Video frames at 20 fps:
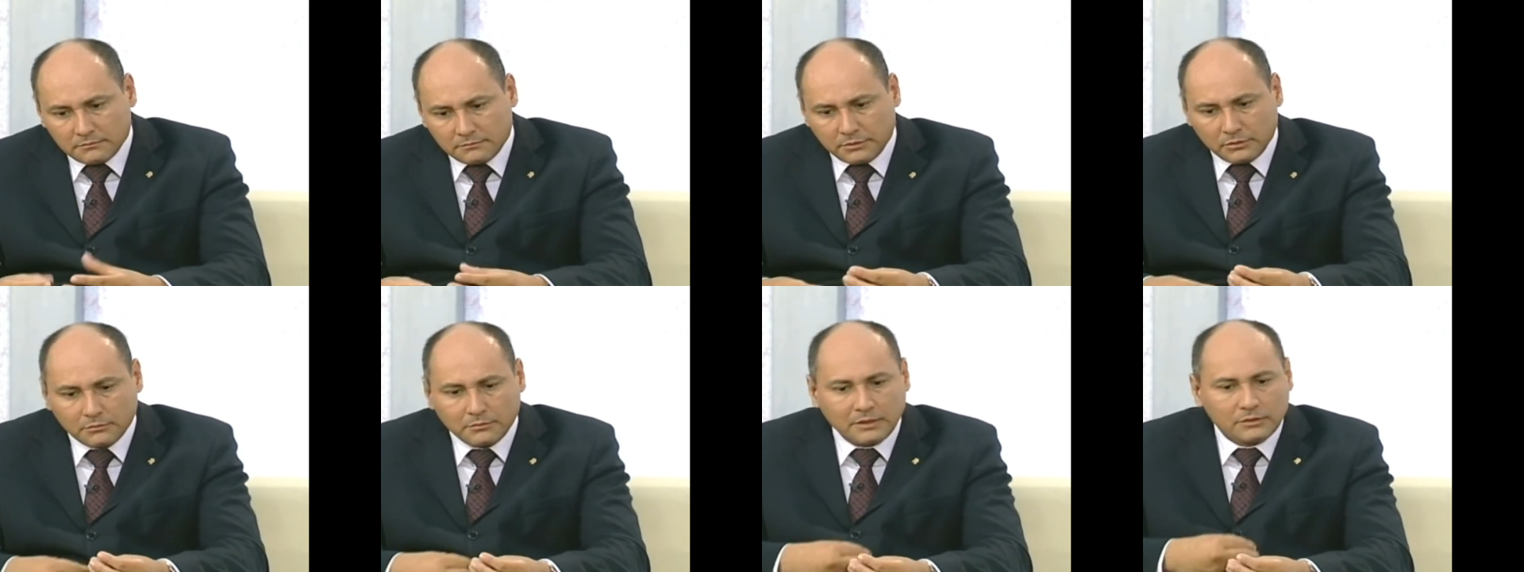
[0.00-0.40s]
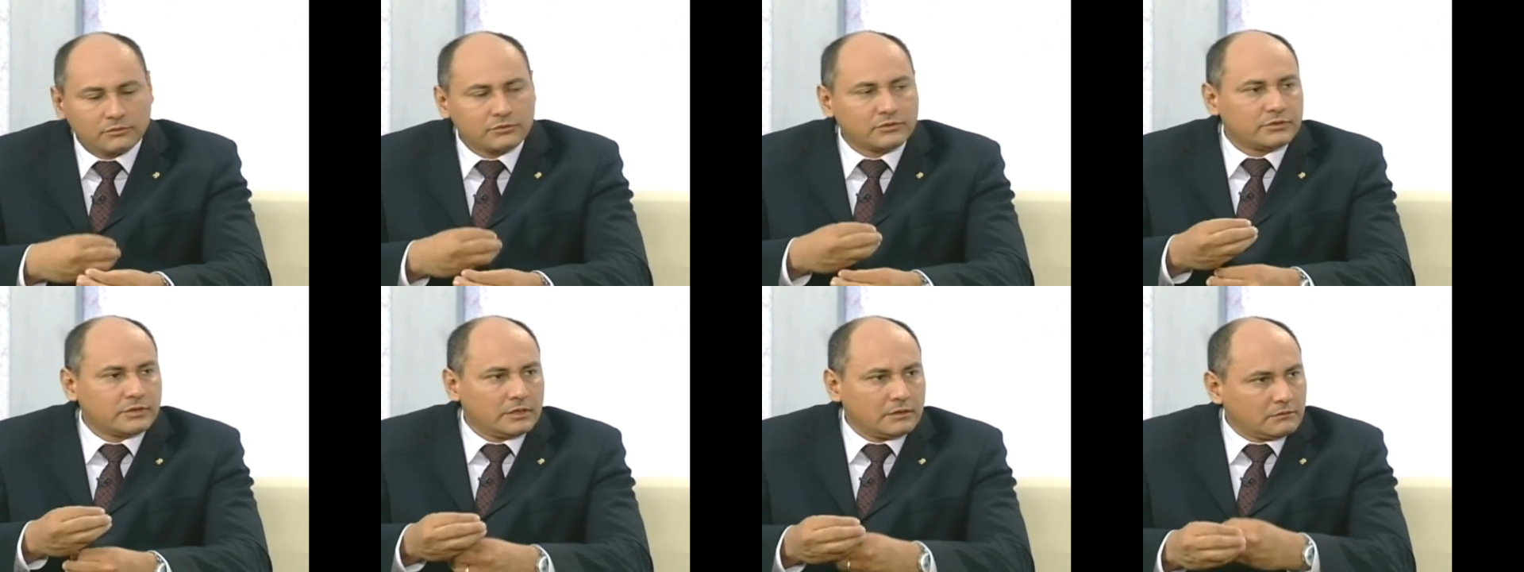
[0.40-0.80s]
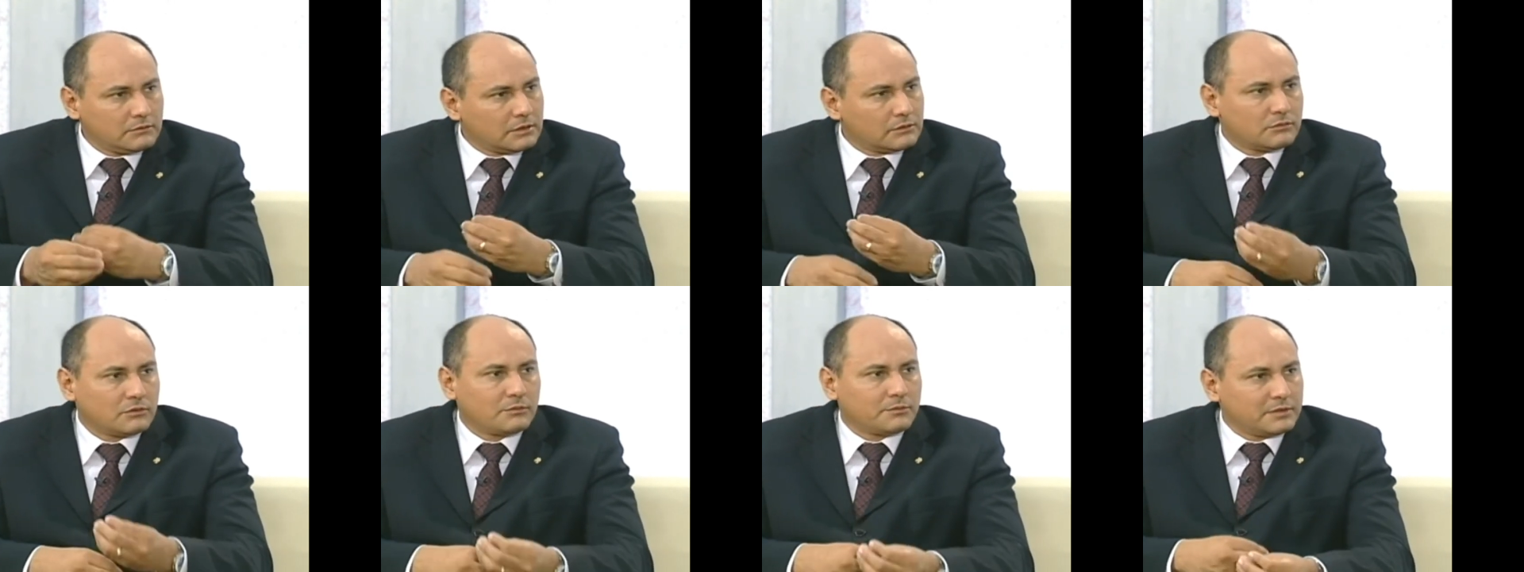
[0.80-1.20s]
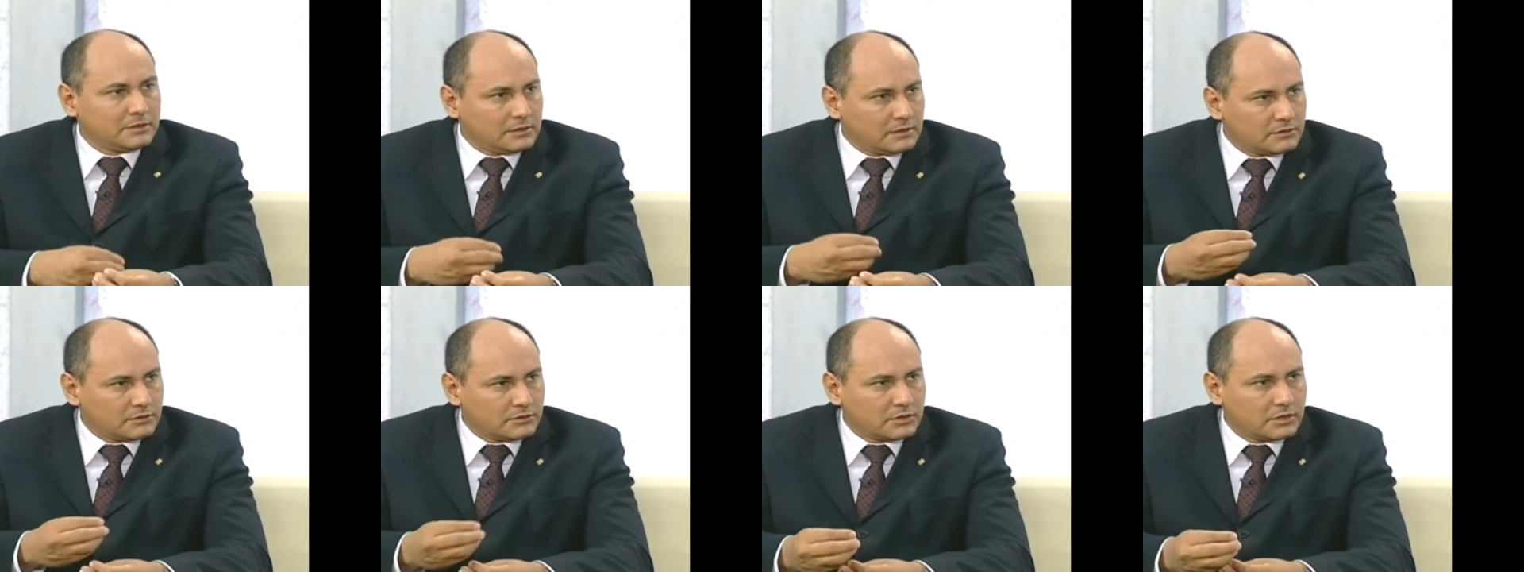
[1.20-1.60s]
pelo manuseio, naturalmente
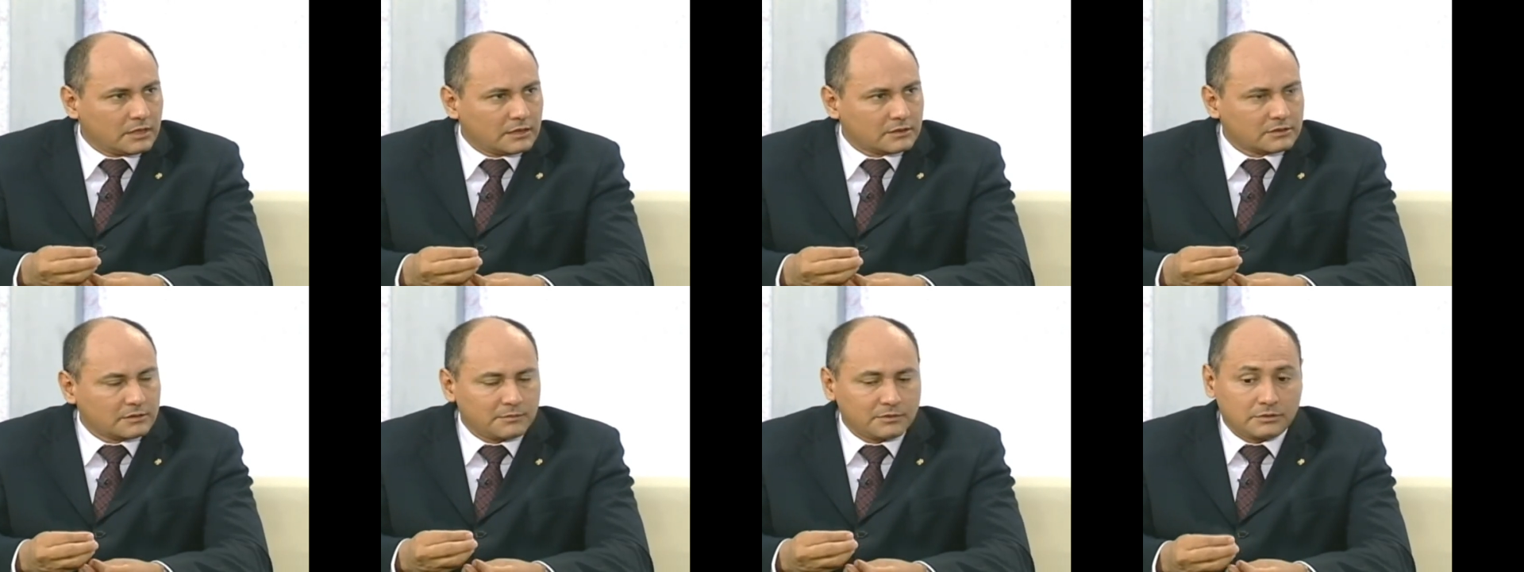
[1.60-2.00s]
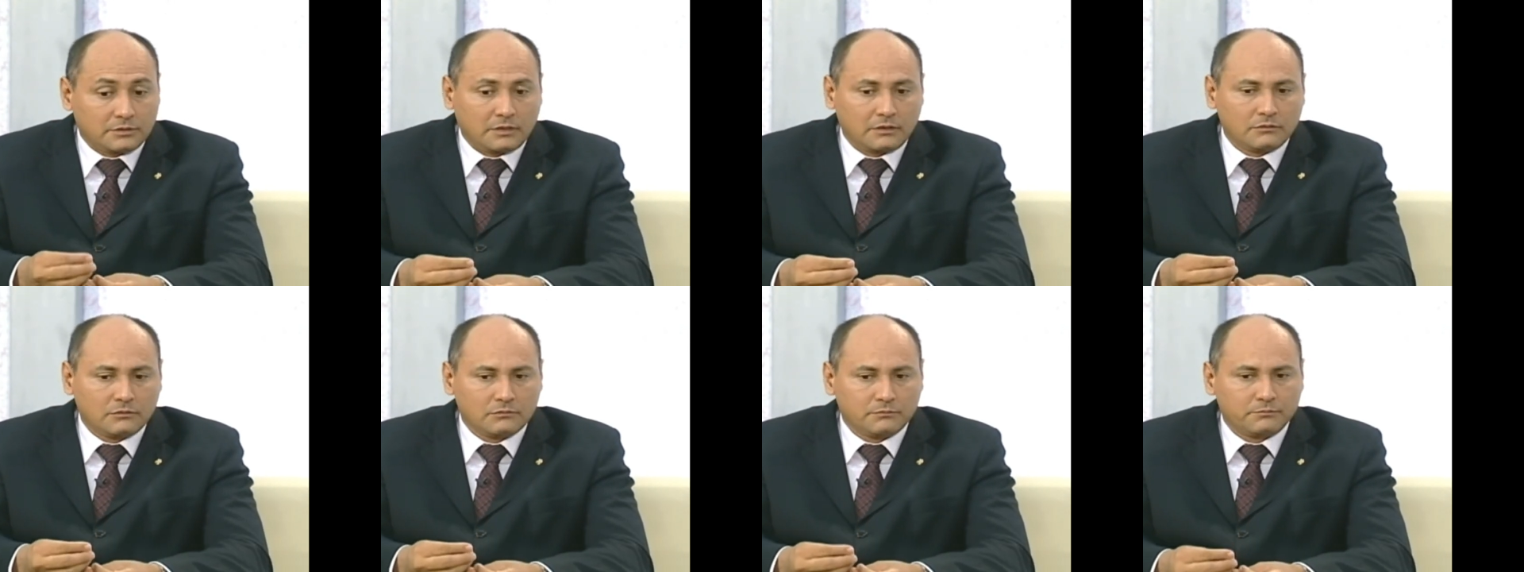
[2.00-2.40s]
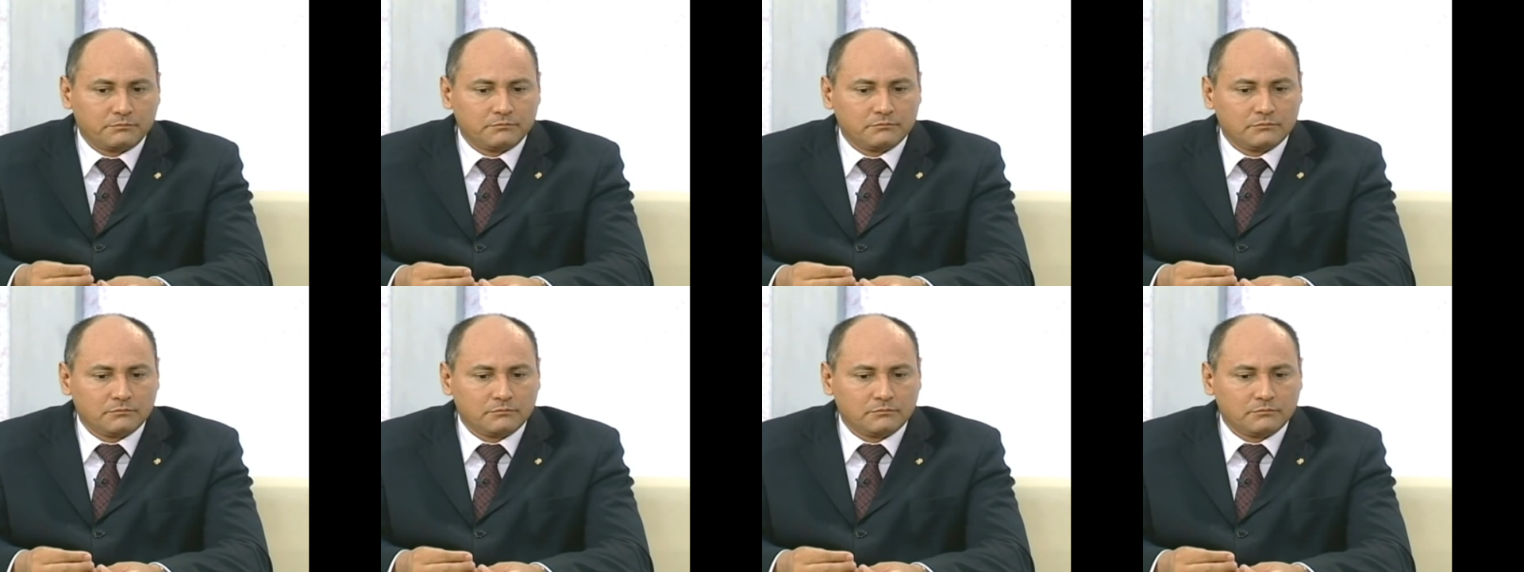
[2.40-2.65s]
ela desgasta, mas tem um,